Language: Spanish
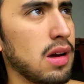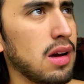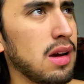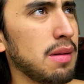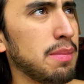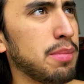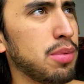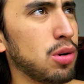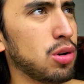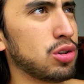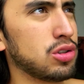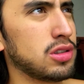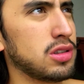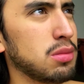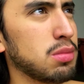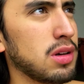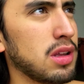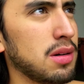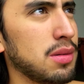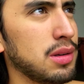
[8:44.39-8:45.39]

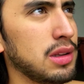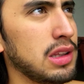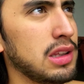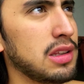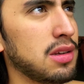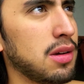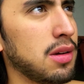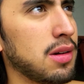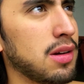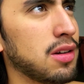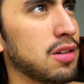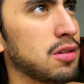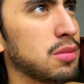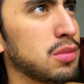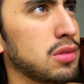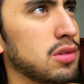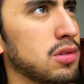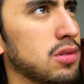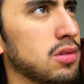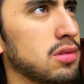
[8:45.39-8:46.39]
Aproximadamente se va a llevar
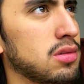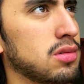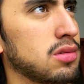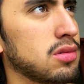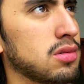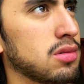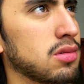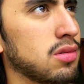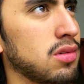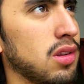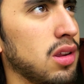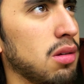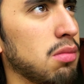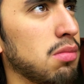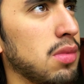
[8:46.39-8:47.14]
como un día y